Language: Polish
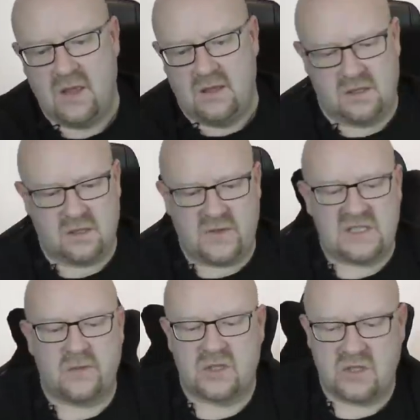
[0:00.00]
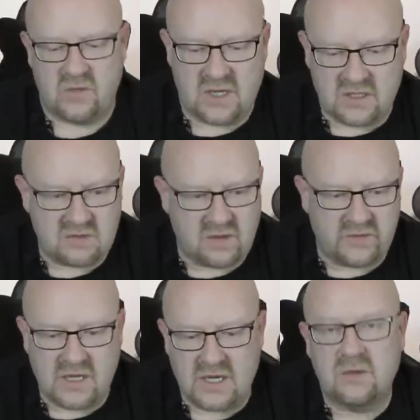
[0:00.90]
Natomiast zobaczymy, jak te
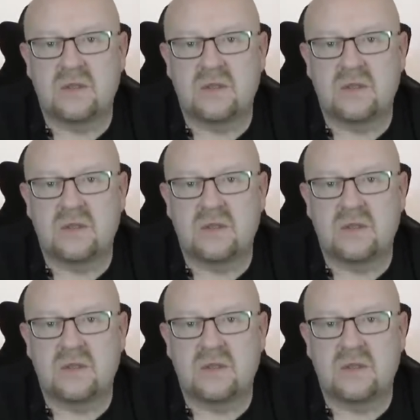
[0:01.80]
słuchawki grają.